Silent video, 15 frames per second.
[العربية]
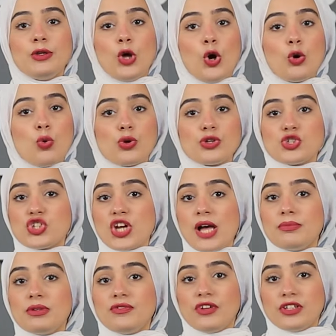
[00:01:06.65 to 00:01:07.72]
لحقوق
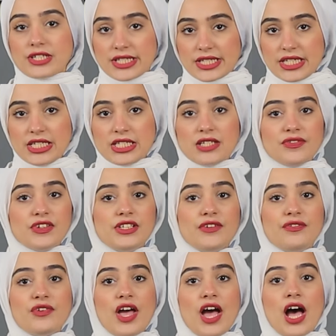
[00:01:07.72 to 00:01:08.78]
الشعب الفلسطيني في
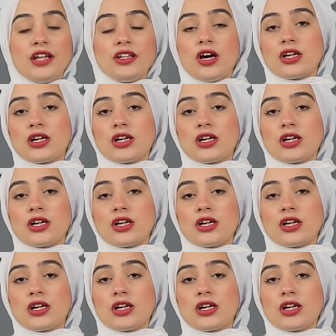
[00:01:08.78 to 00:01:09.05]
الدفاع عن